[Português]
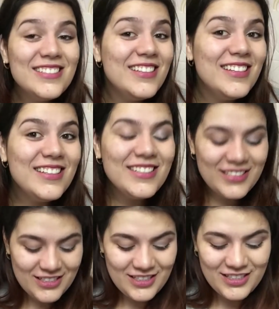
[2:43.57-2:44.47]

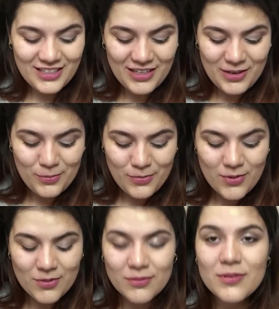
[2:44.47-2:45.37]
gente,
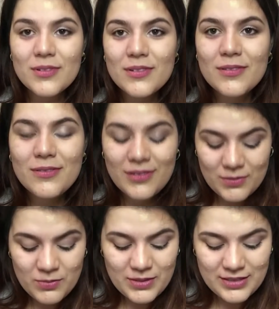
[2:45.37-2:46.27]
bom,
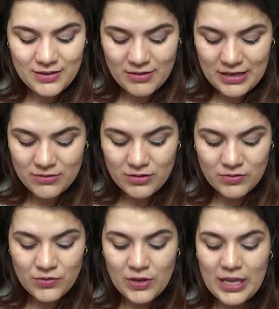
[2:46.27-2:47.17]
vamos passar o lado
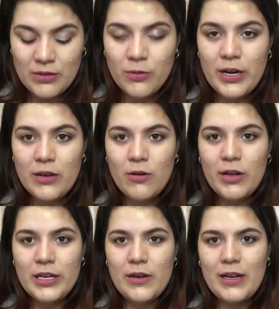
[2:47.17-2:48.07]
do folhador
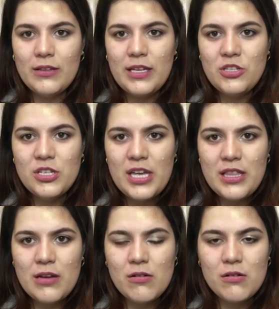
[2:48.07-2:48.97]
agora, que é o lado da
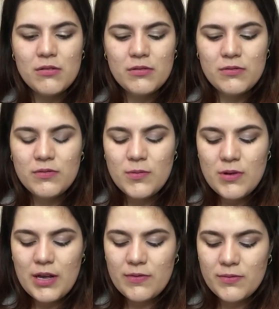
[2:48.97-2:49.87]
etiqueta, ó.
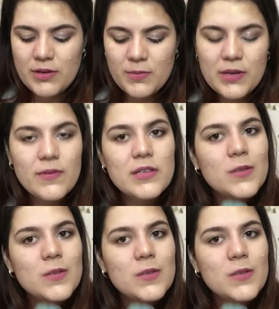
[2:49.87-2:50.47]
Vamos lá, vamos ver como é que vai